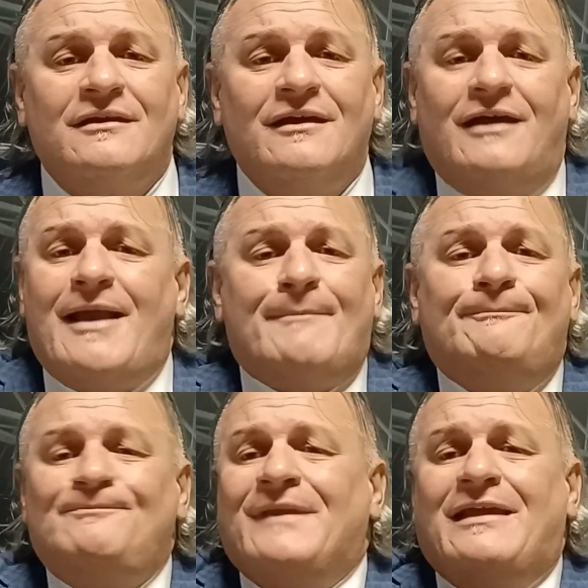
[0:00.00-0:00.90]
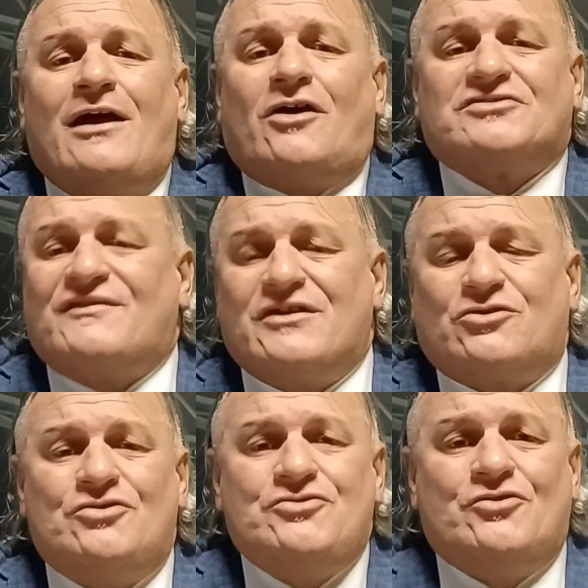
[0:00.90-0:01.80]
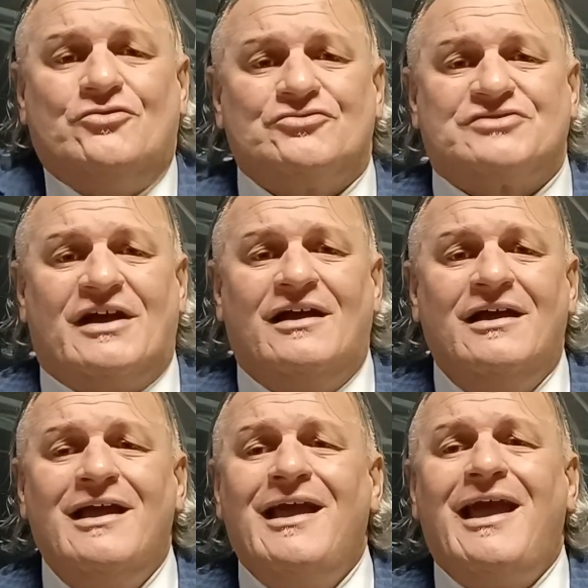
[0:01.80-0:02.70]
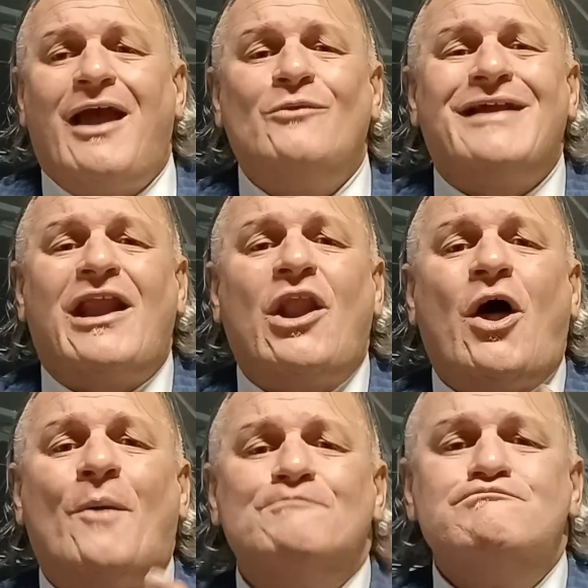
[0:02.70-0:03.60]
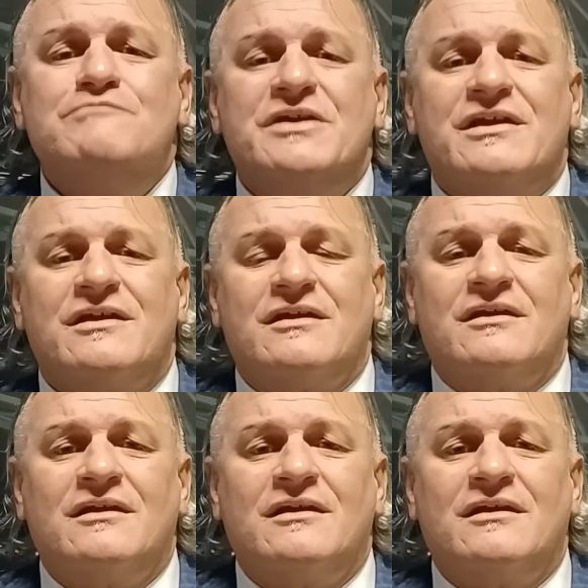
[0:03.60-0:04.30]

è una, è una cosa vergognosa, è una lobby